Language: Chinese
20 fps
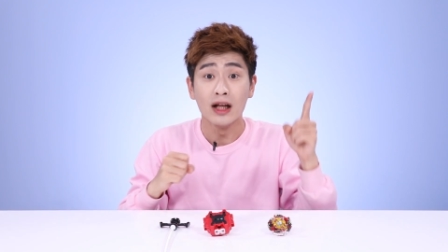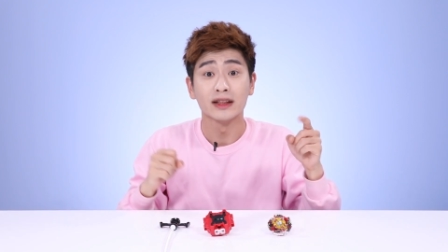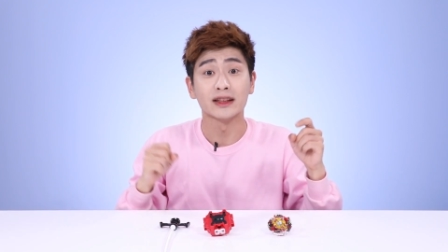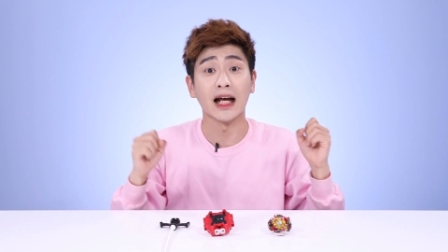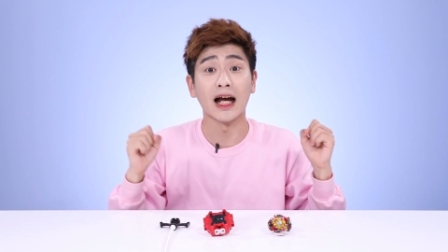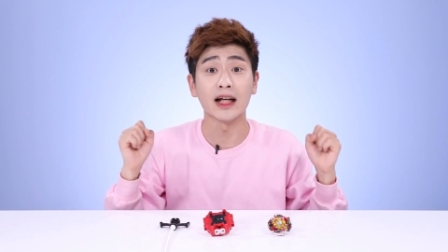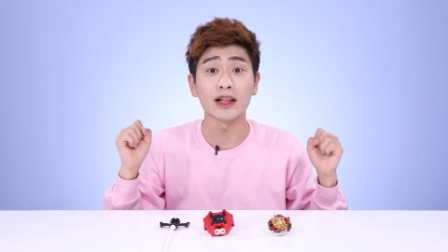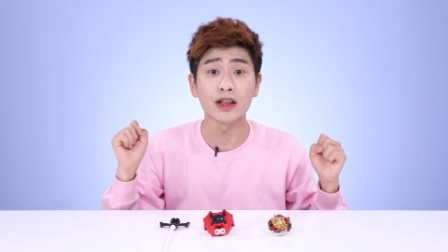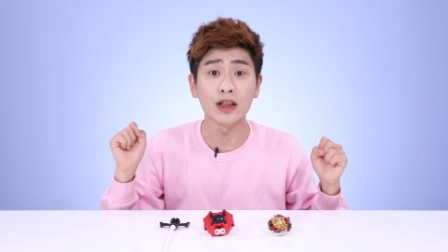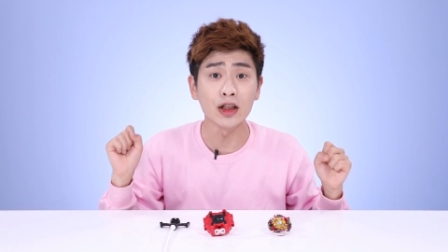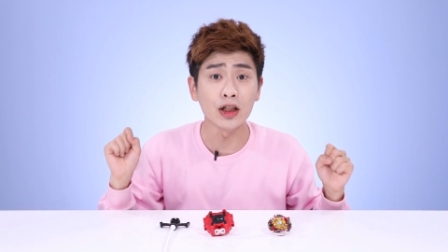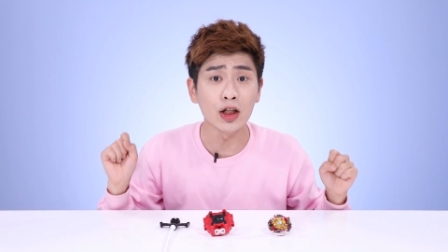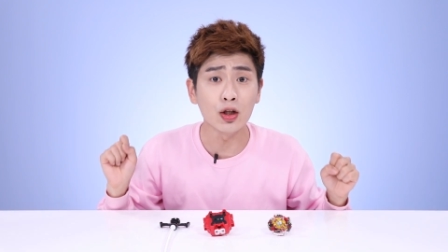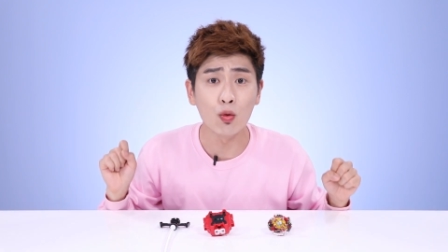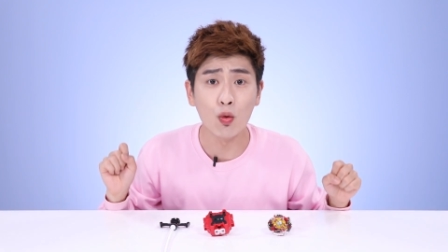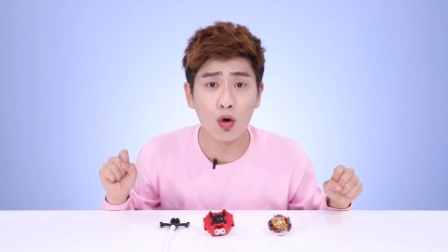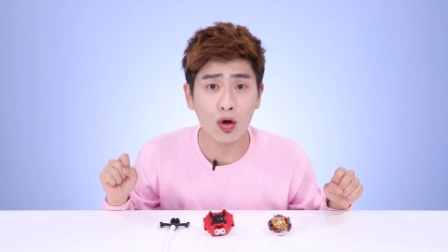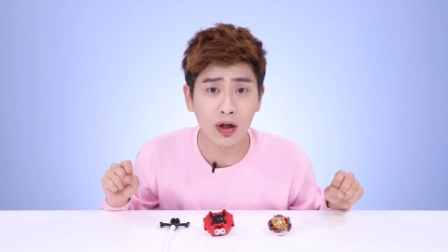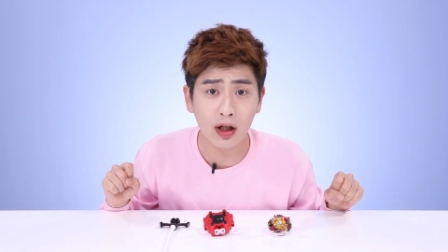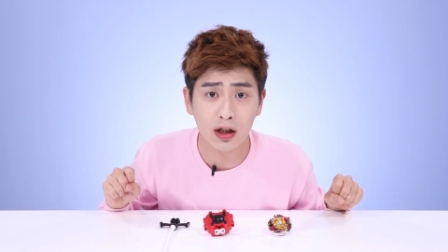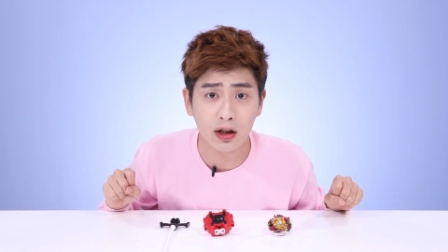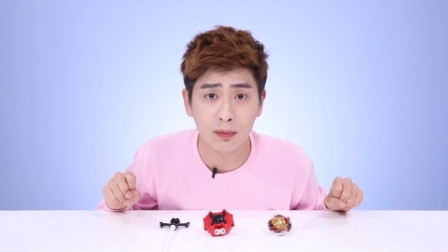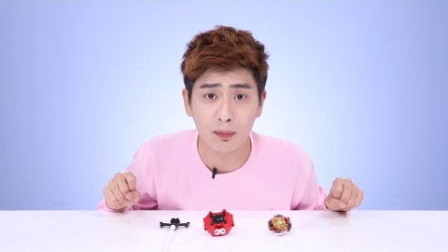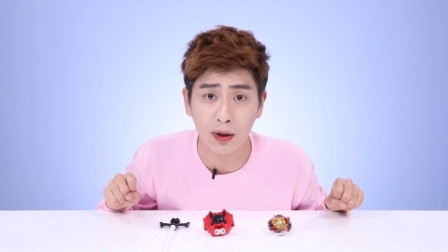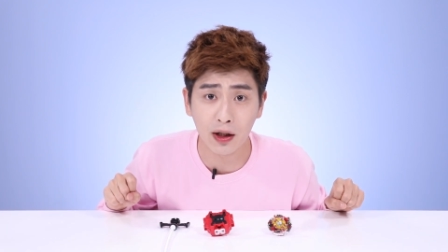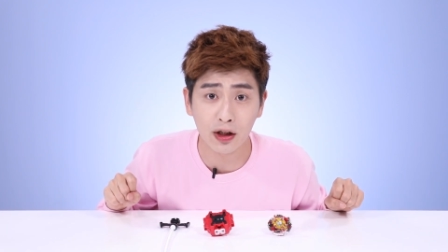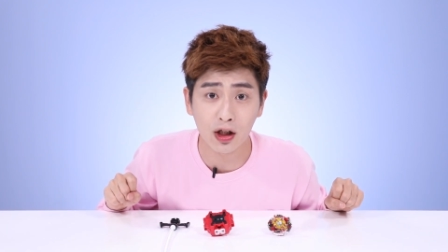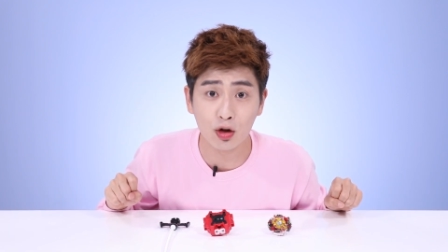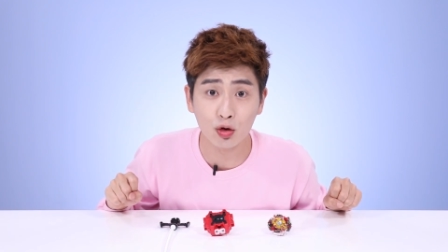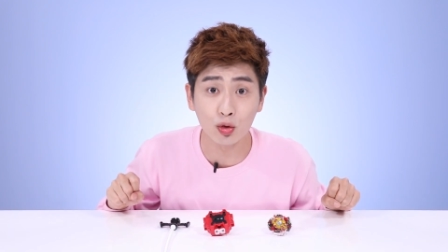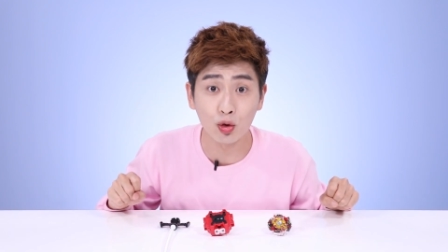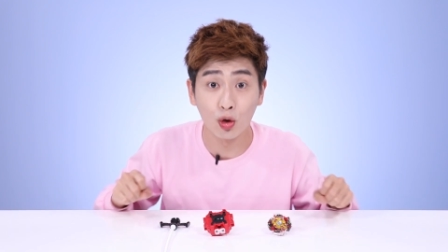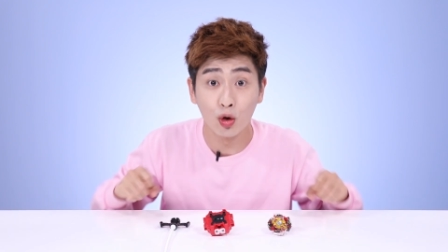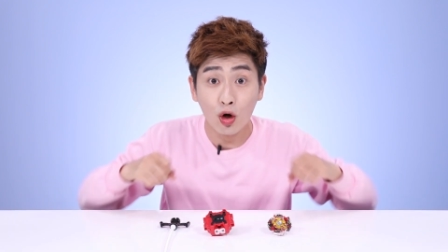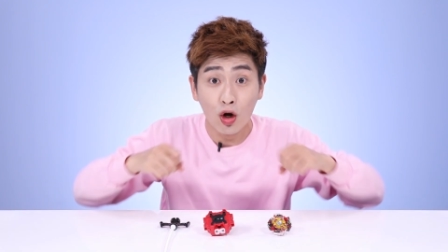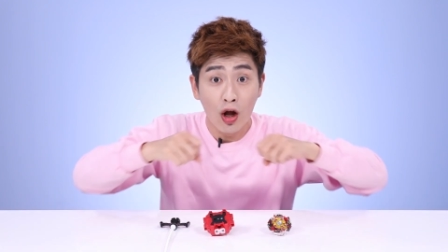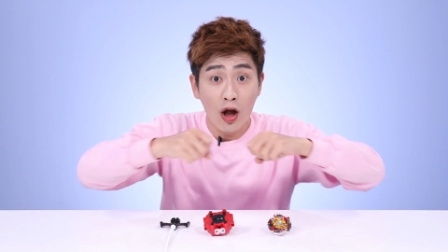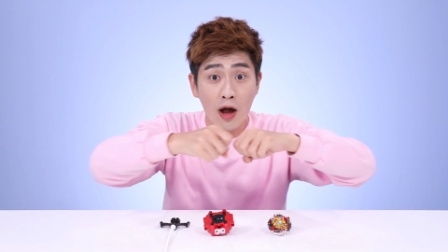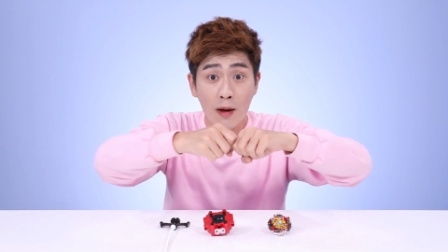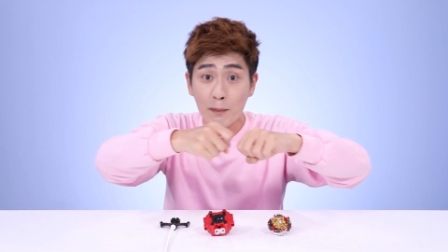可以按照个人的喜
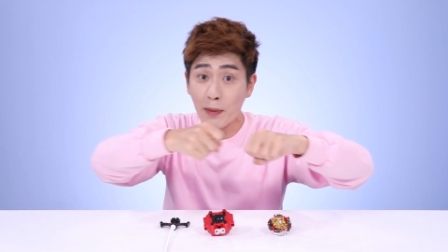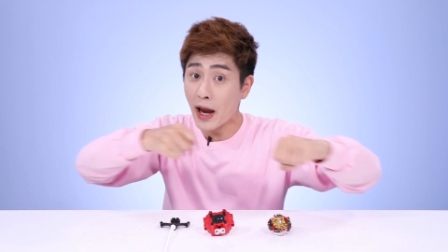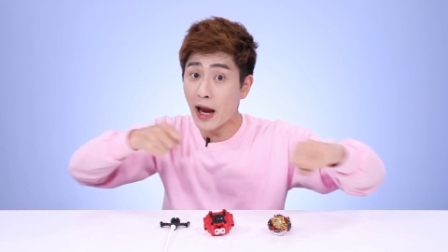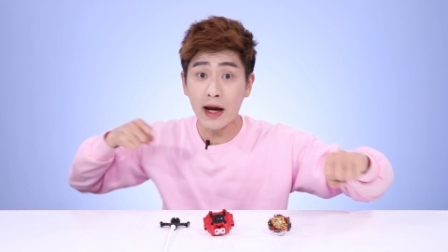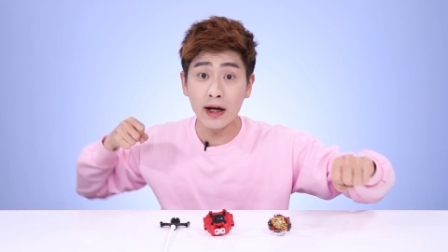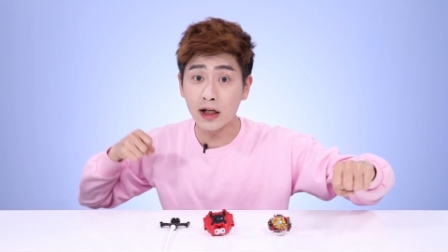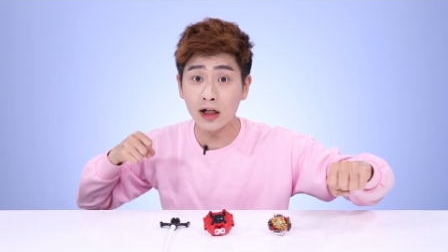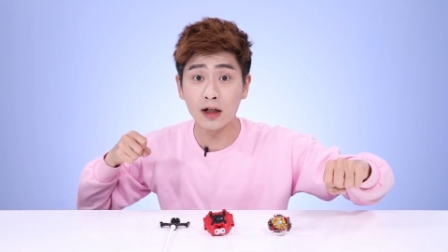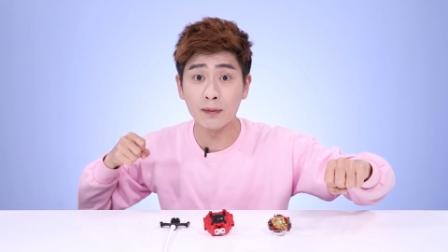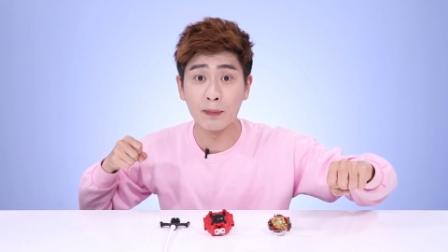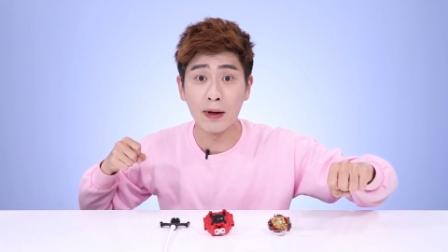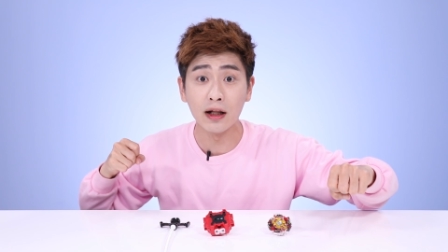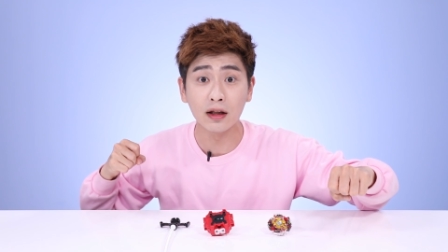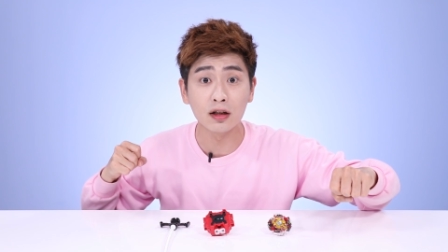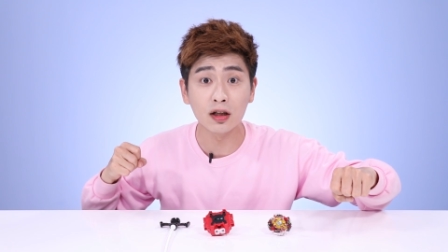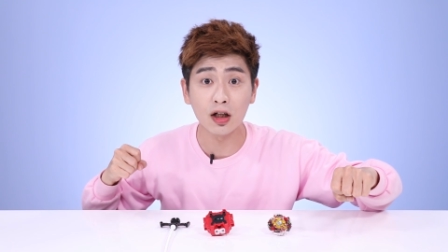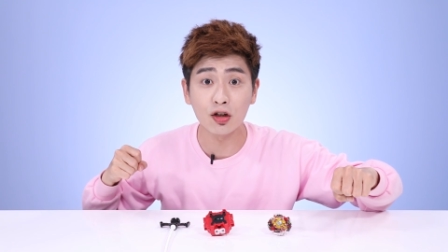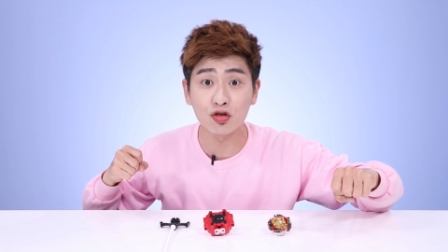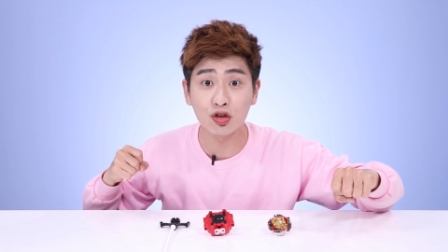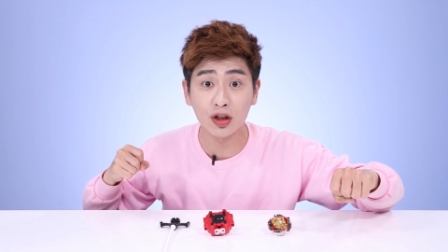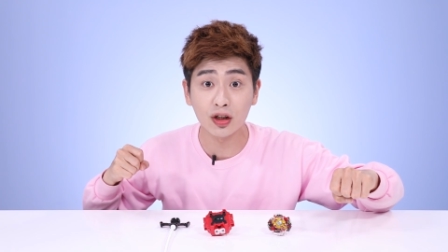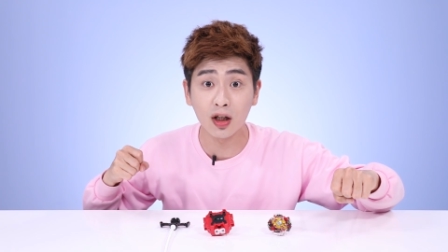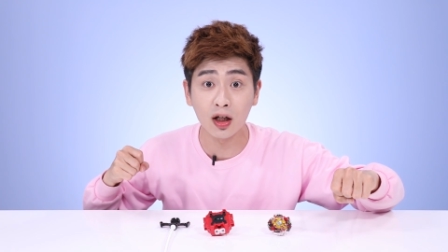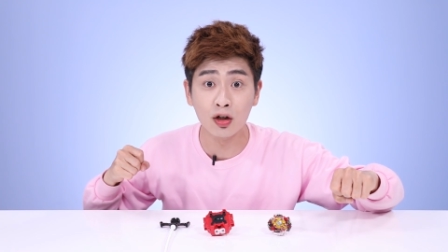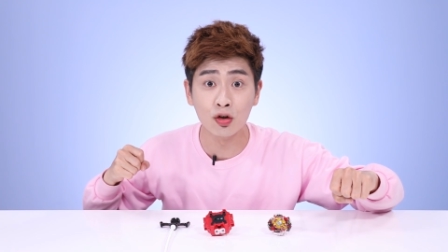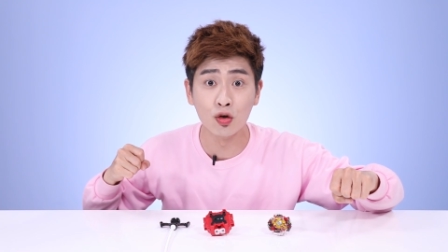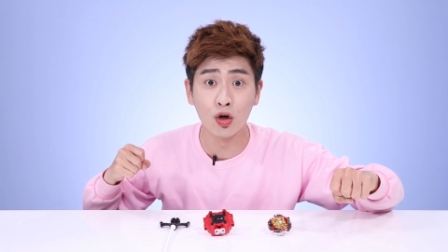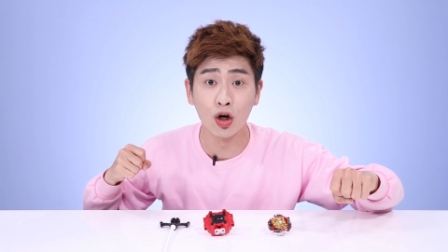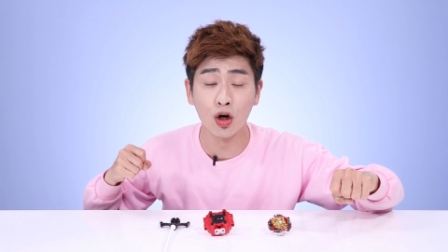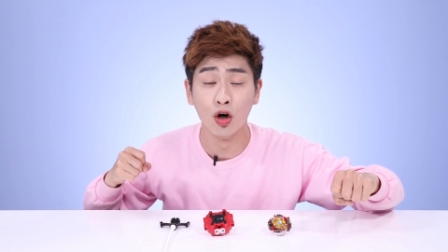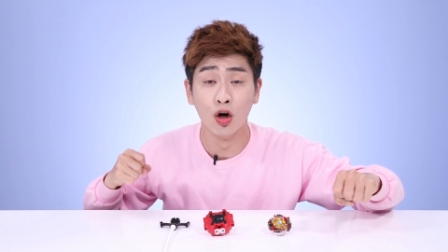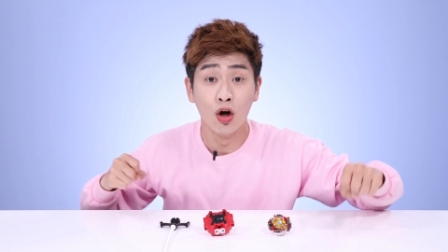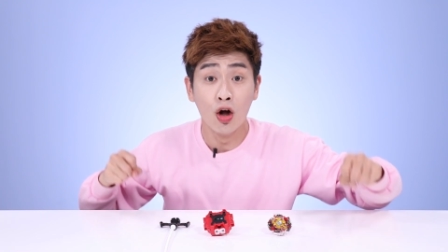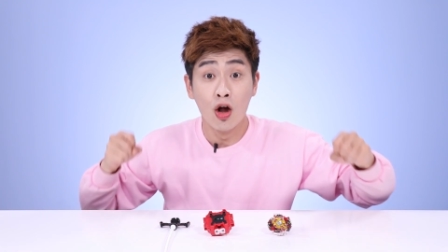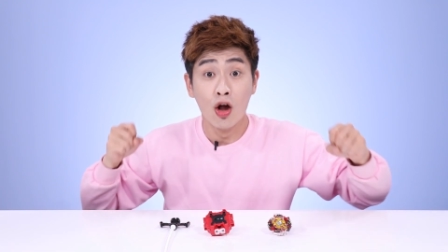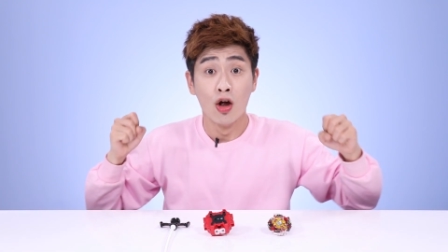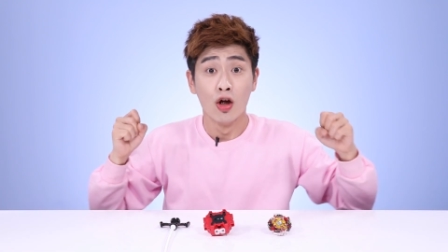好选择用哪个方向来发射哦。